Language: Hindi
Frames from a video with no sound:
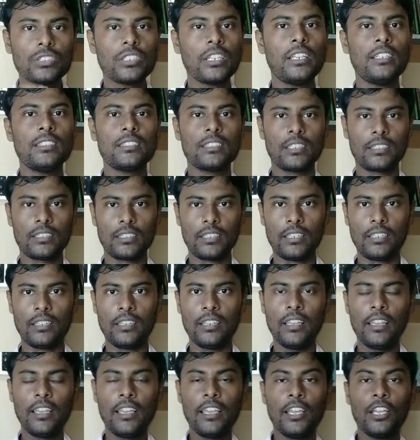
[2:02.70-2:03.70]
सोच नहीं सकते
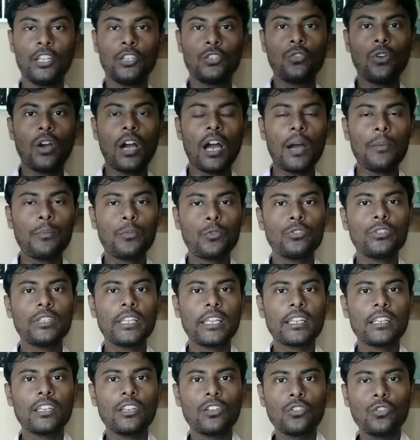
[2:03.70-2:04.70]
हैं तो आपको
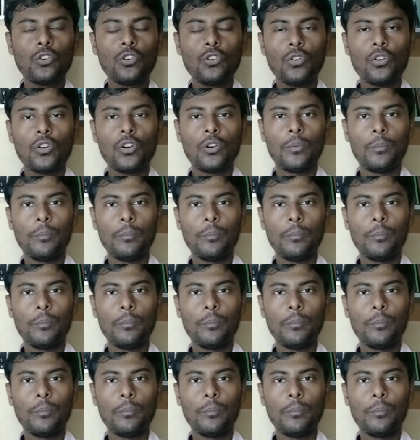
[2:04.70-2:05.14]
देखने को